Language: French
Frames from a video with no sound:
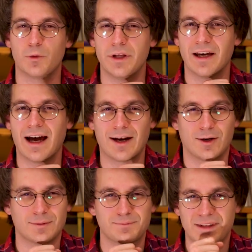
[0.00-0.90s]
Oui,
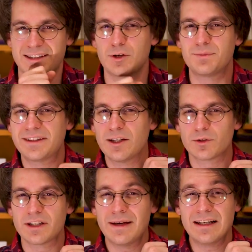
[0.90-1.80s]
alors, c'est le petit
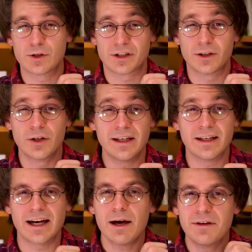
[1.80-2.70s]
nom débile que j'ai
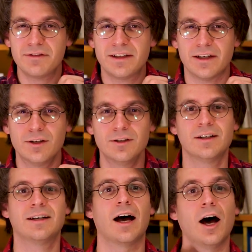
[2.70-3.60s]
donné à mes vidéos,
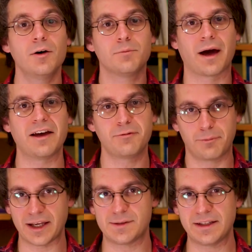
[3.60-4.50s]
un
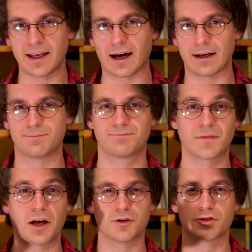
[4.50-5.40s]
bref presbytéral.
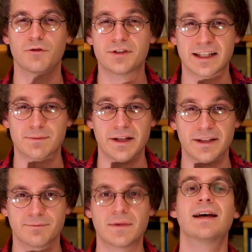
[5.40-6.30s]
Je vous explique.
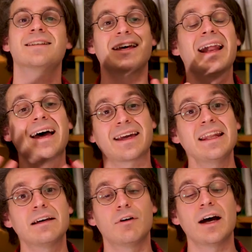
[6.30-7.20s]
Ça n'a
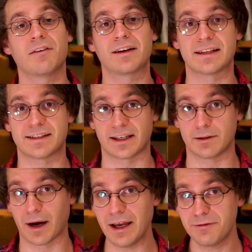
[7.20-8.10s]
rien à voir avec la
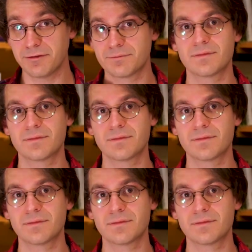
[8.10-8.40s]
série Bref.